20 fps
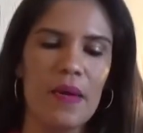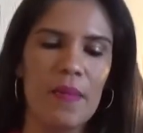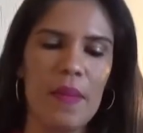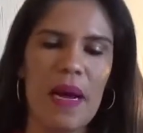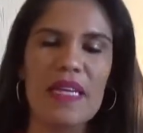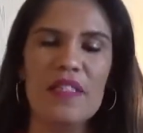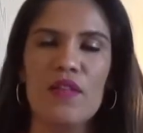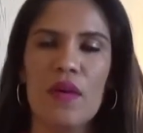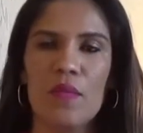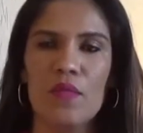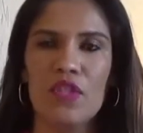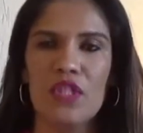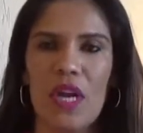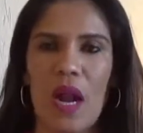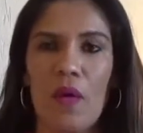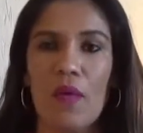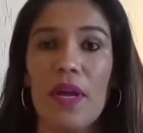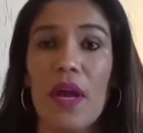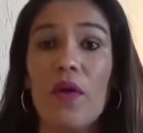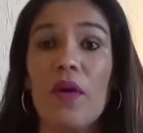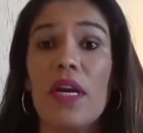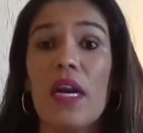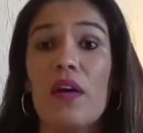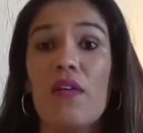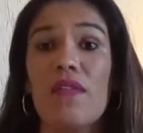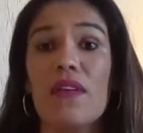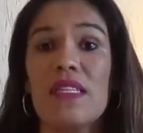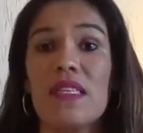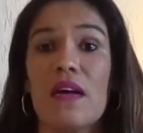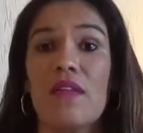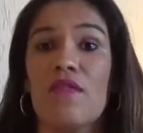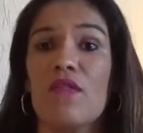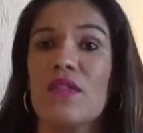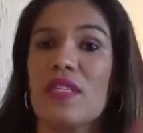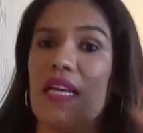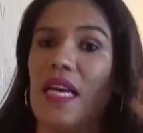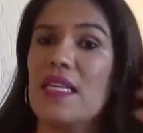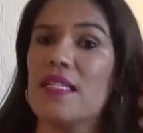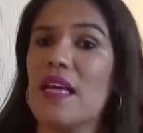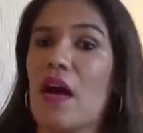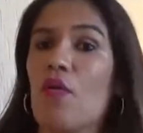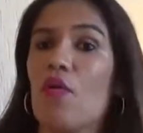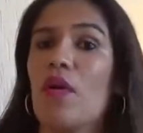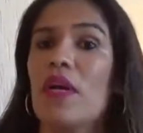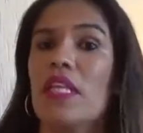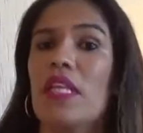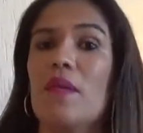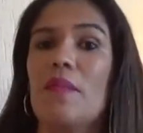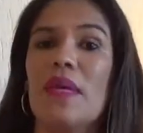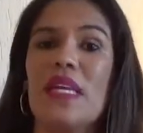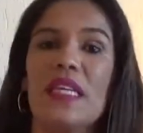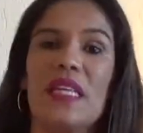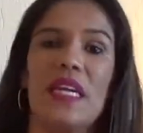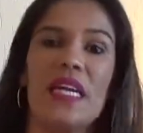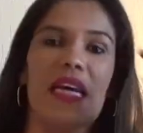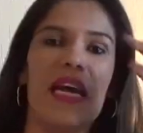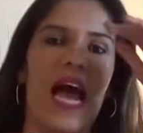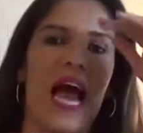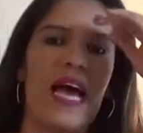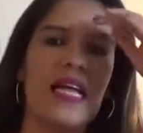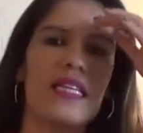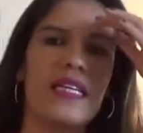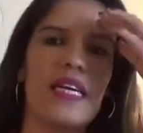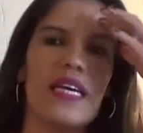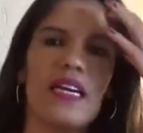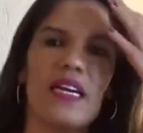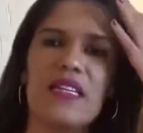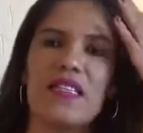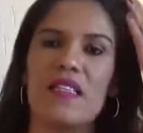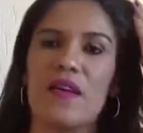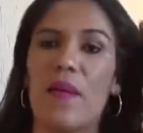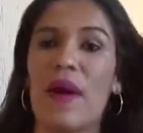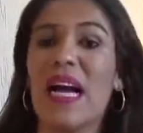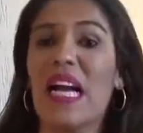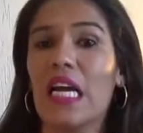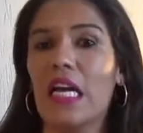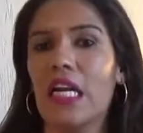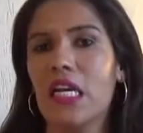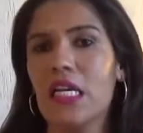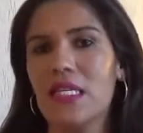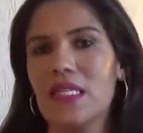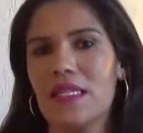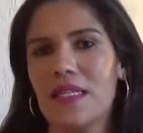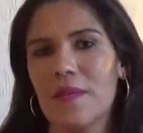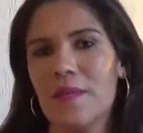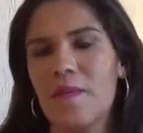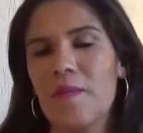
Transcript: Mas vamos, o que eu queria conversar com vocês é algo que tem me intrigado em relação à crise.